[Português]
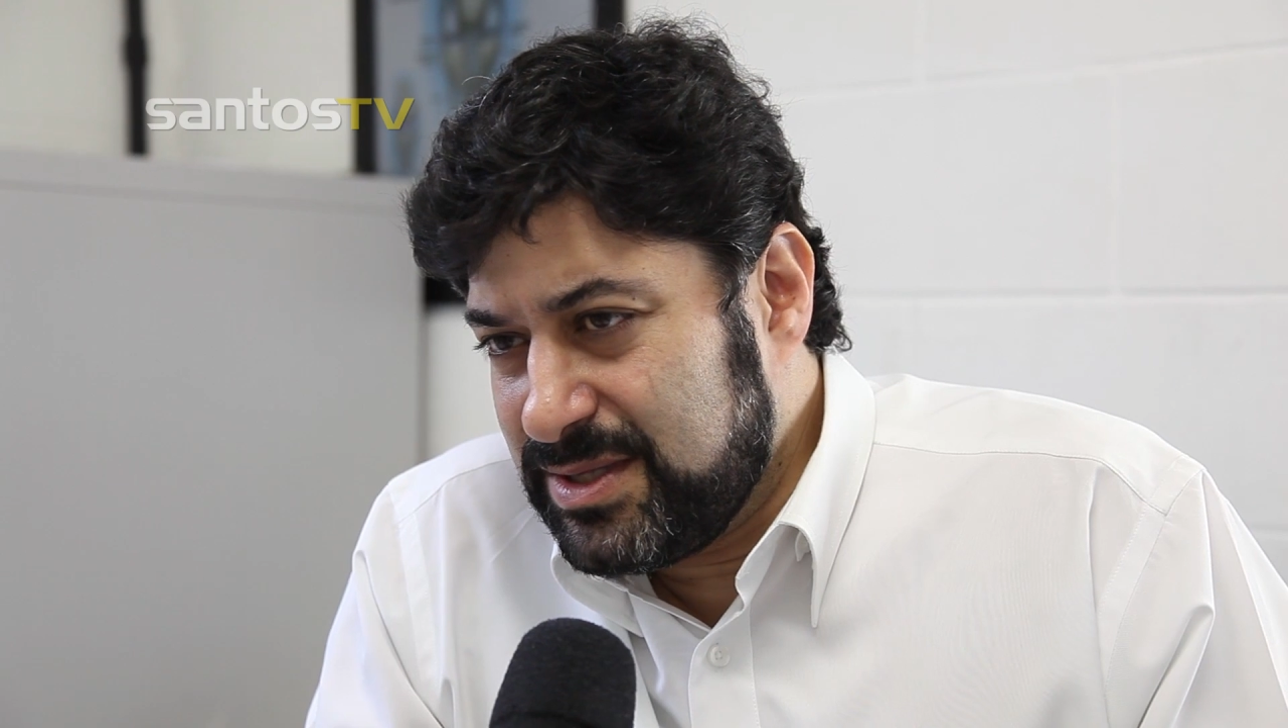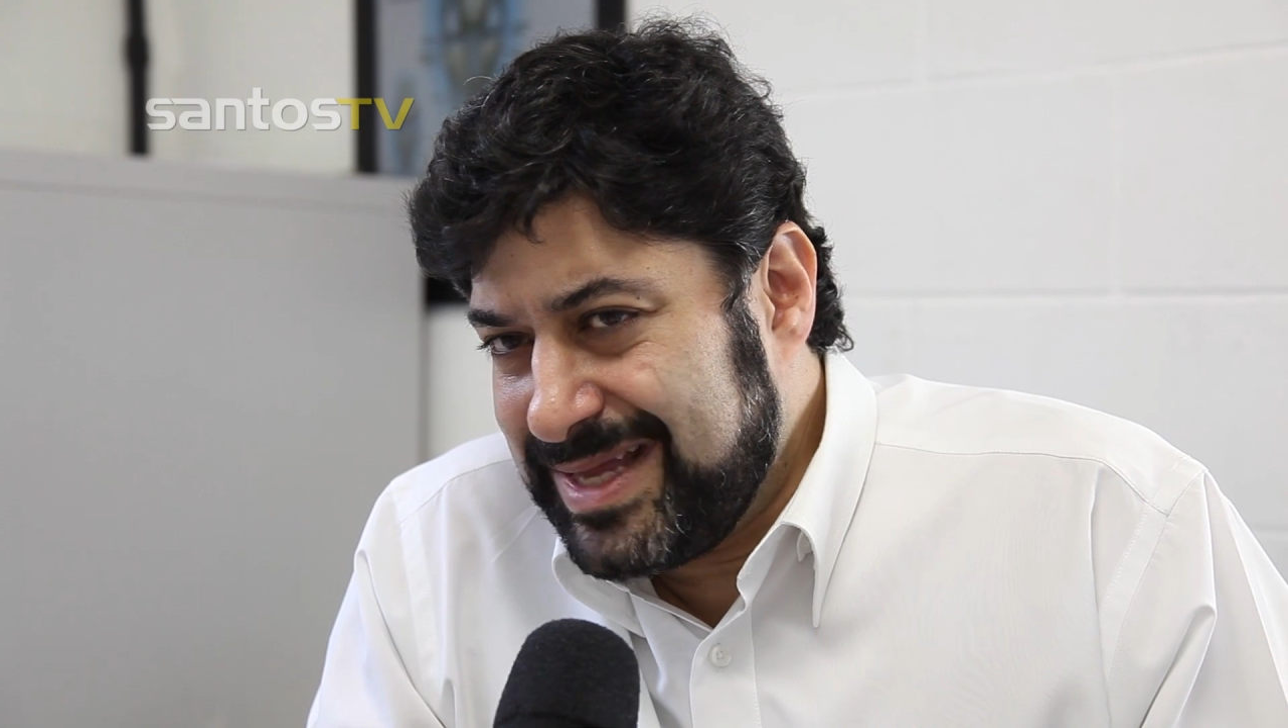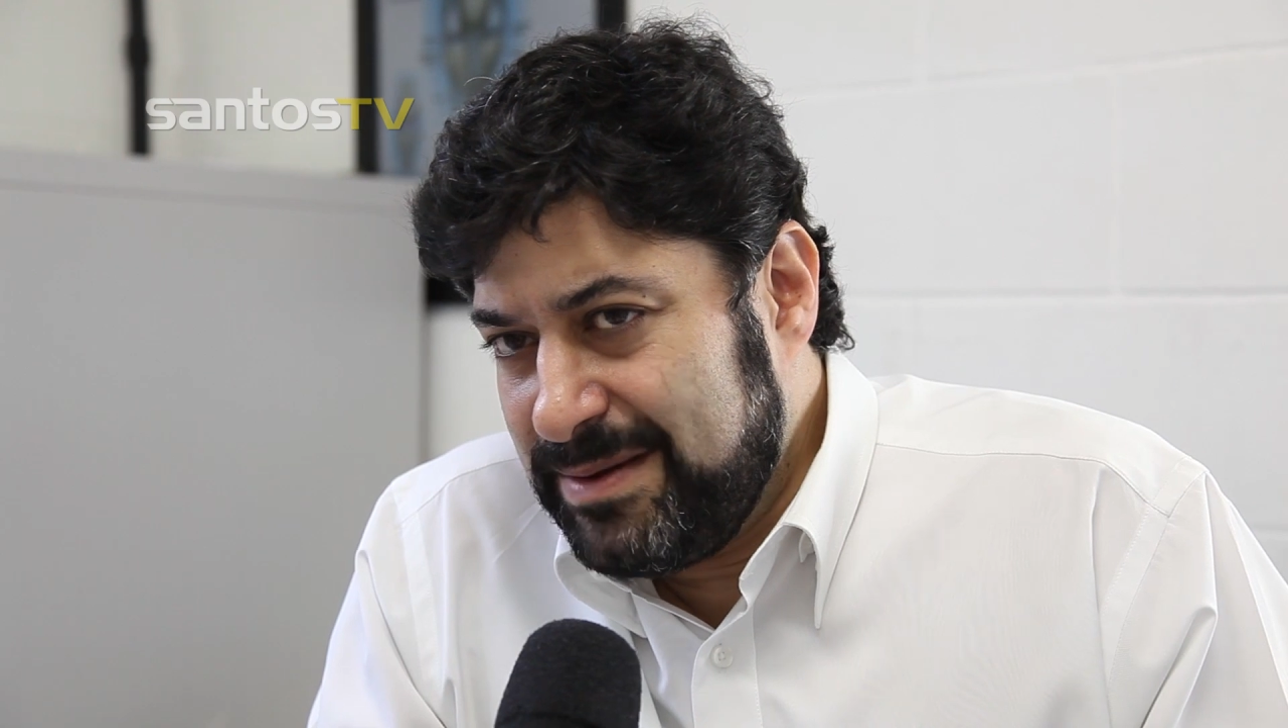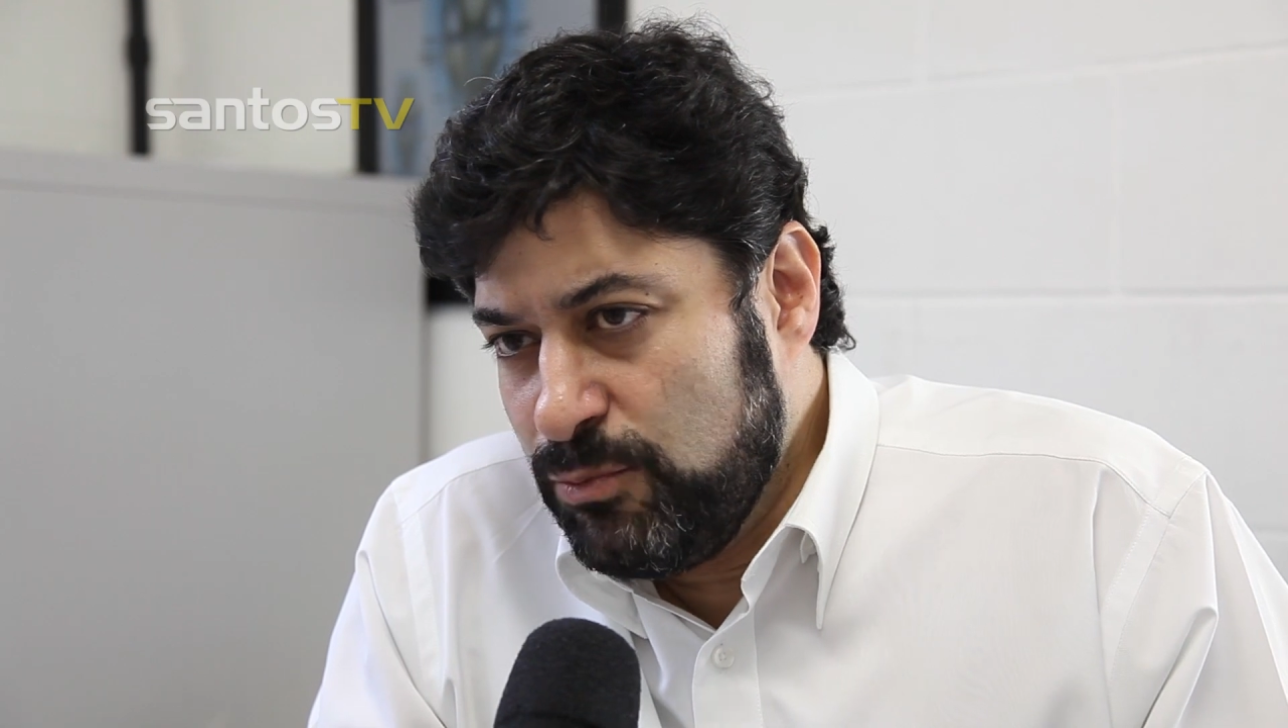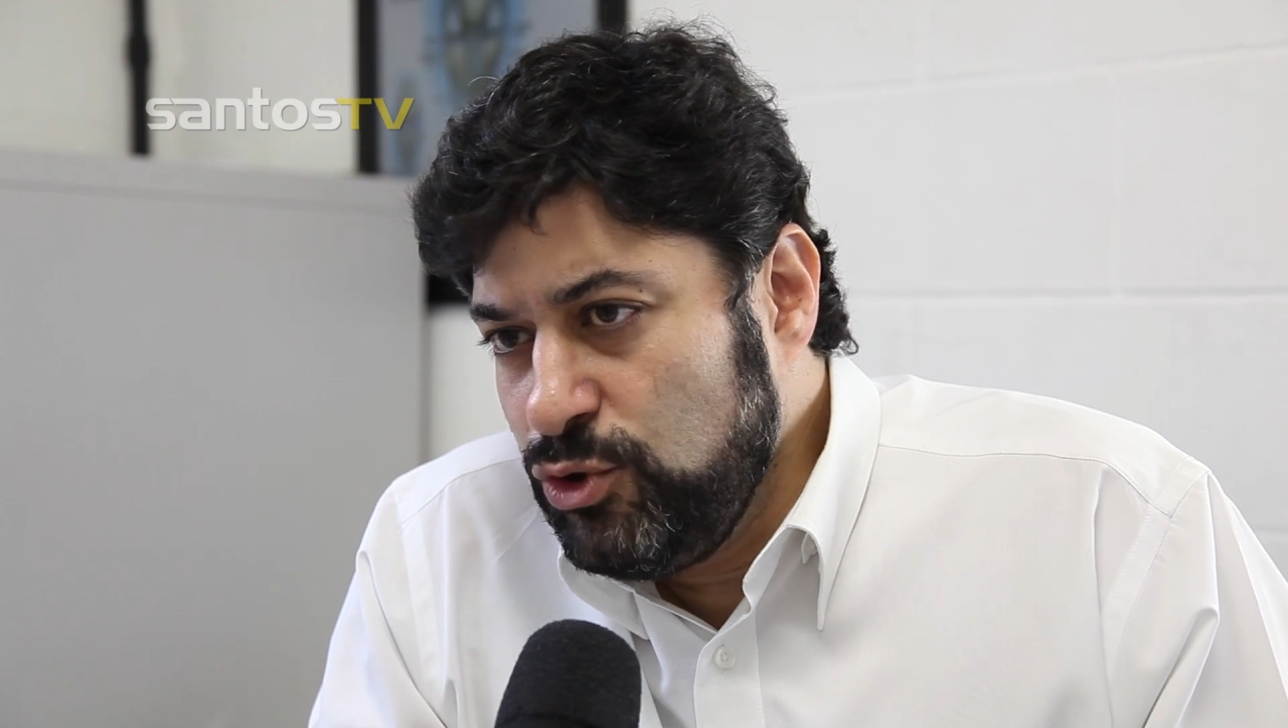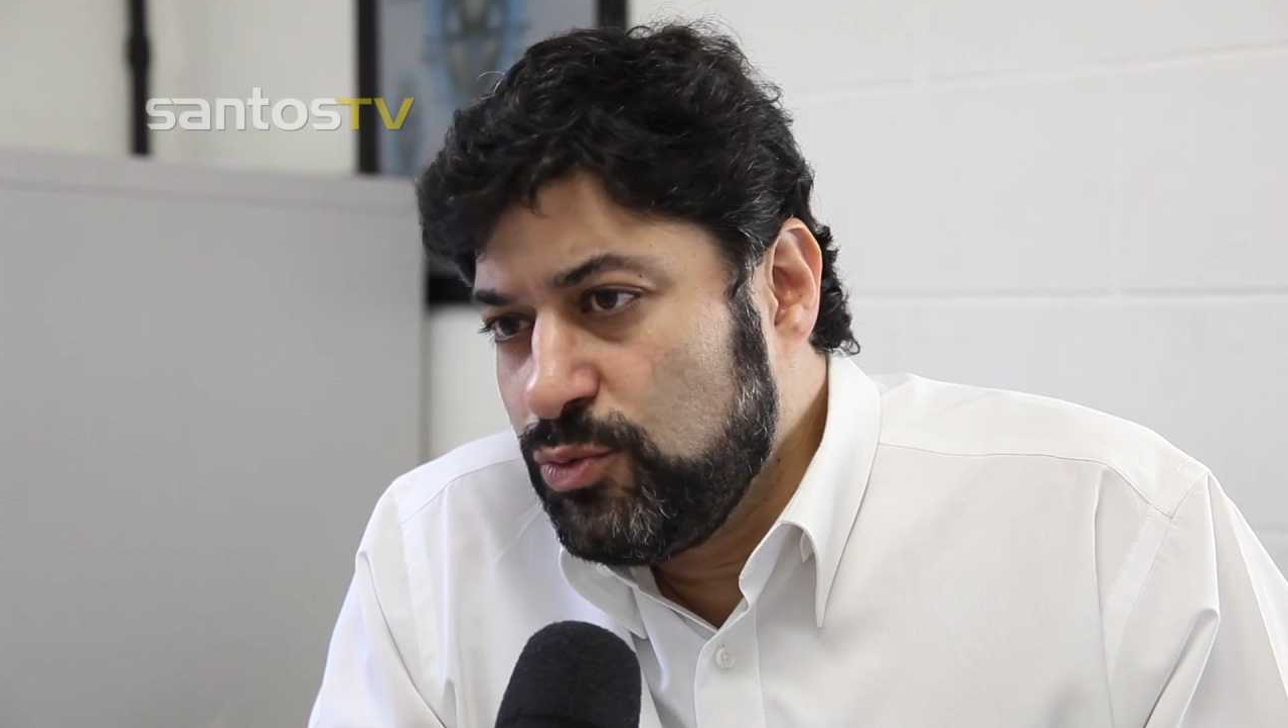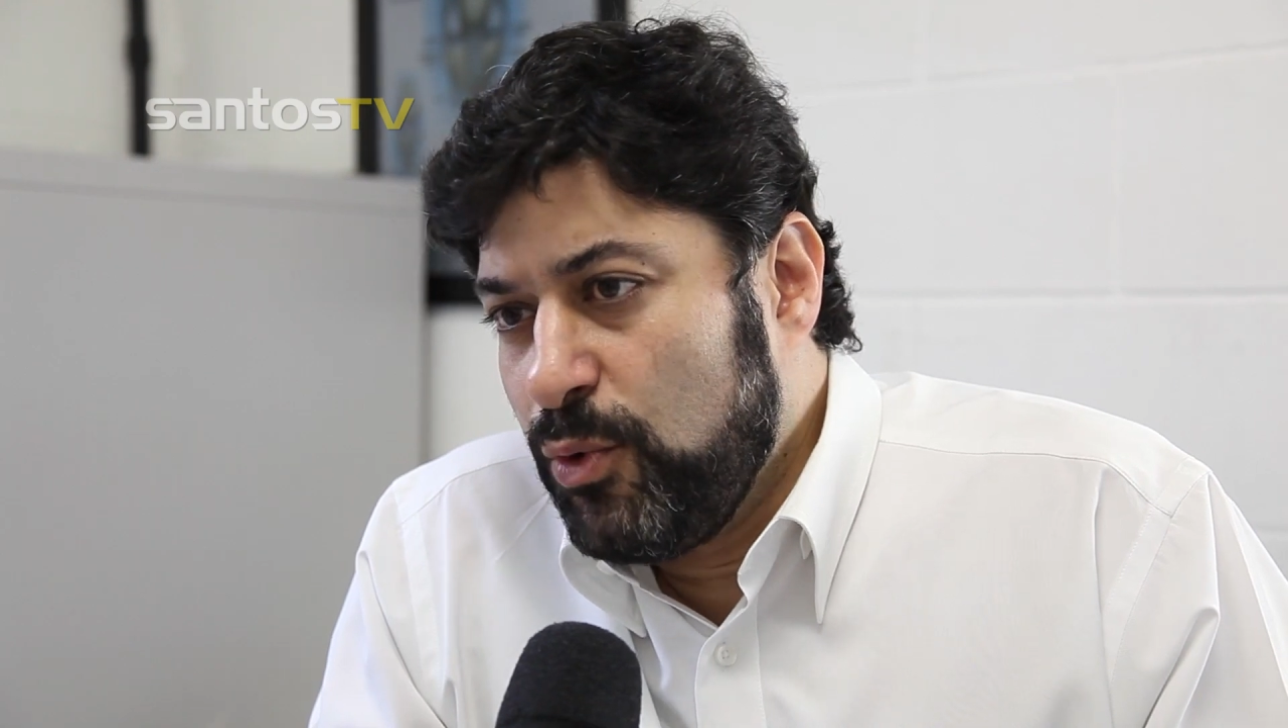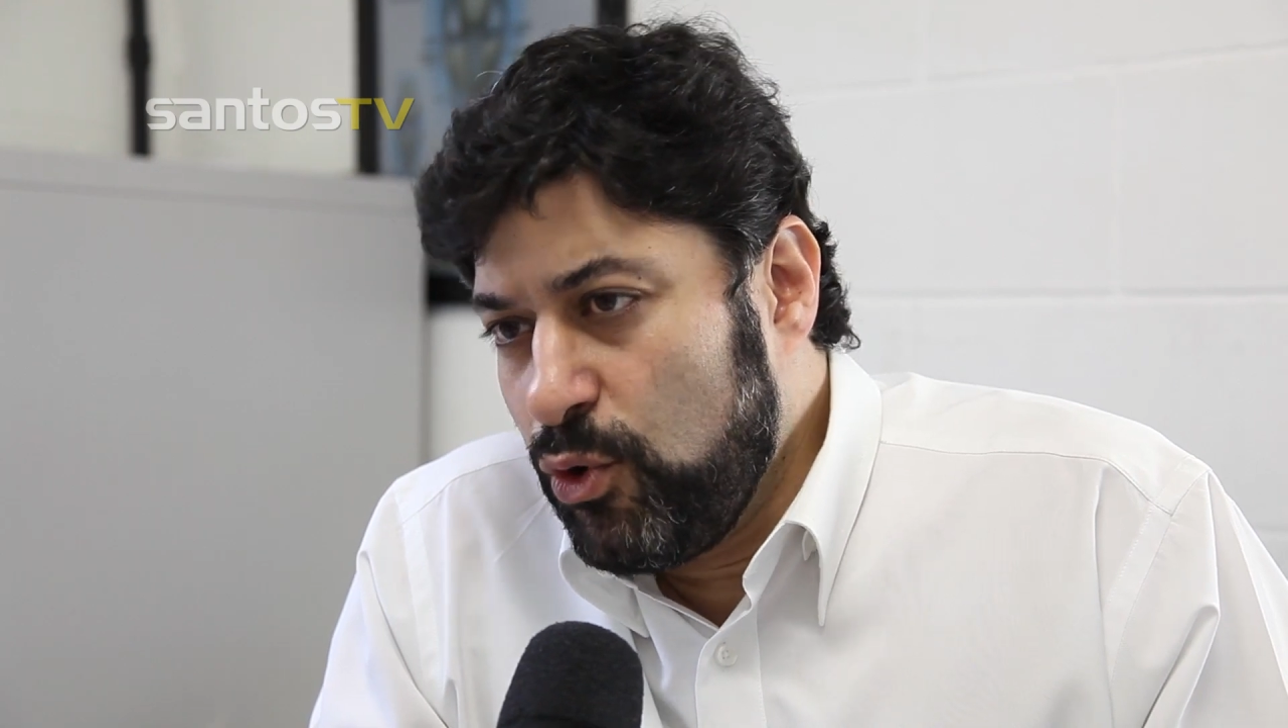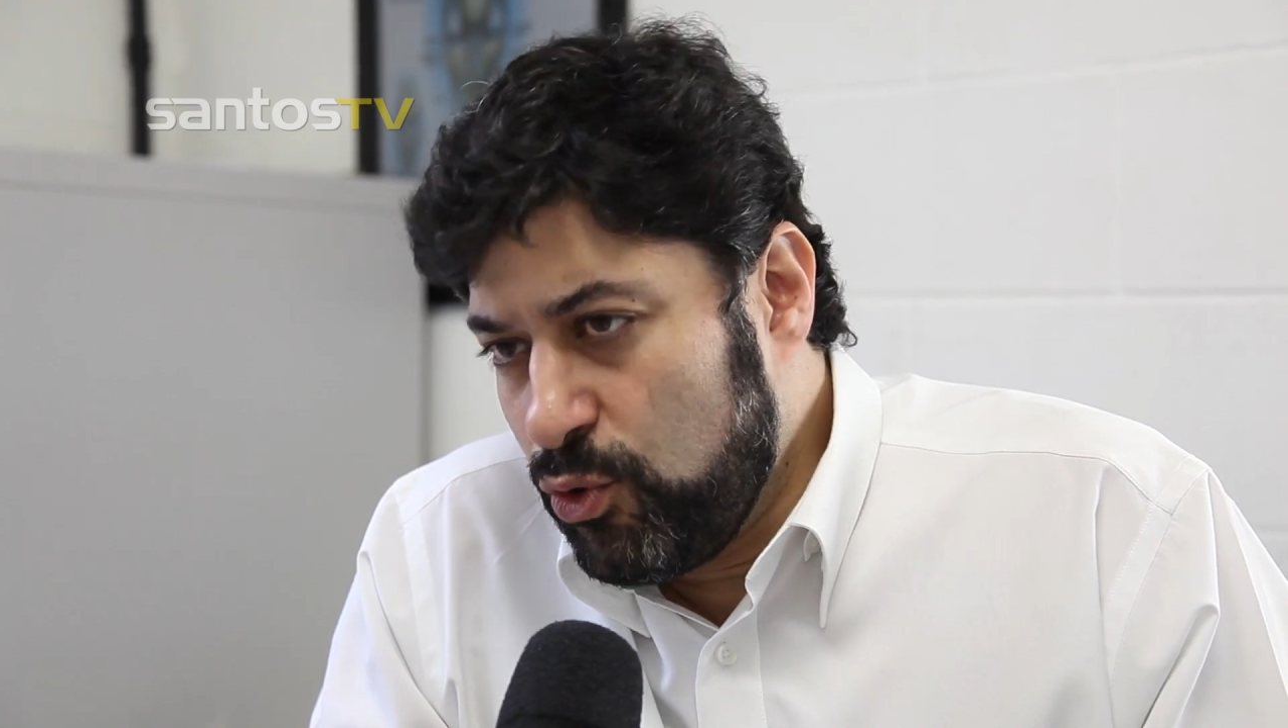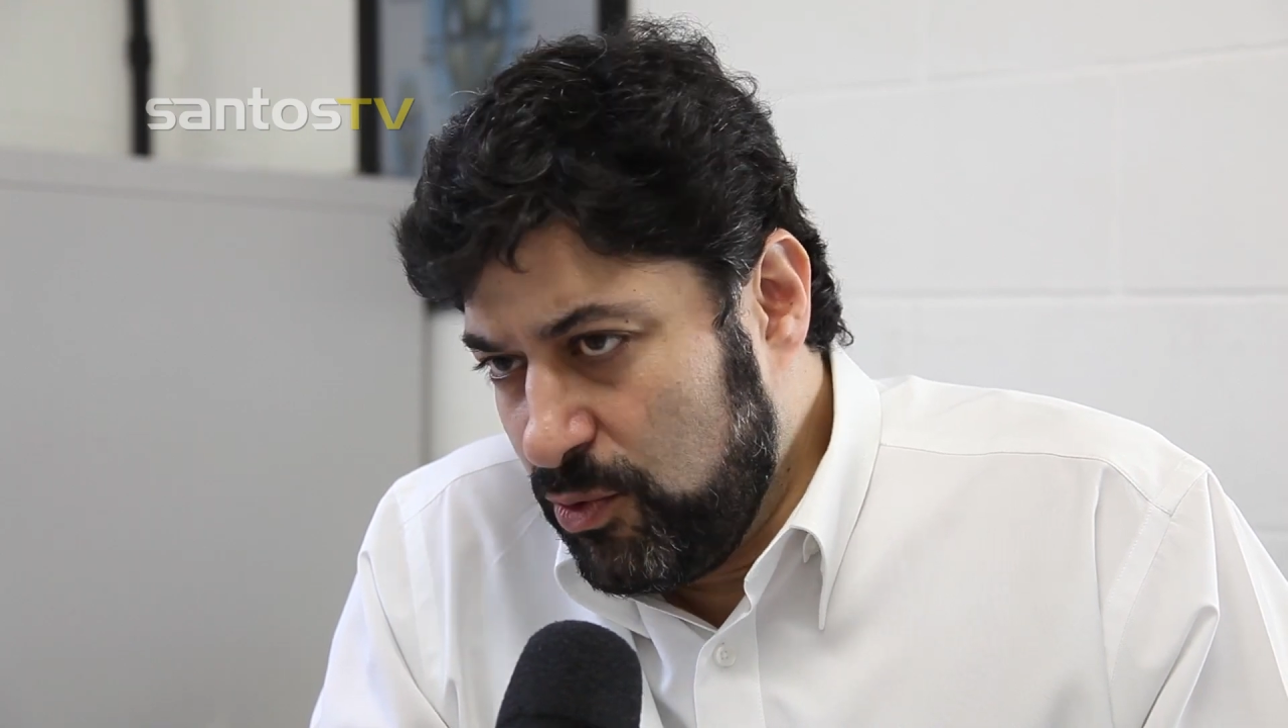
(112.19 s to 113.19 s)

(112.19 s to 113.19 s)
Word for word: tem muito pouco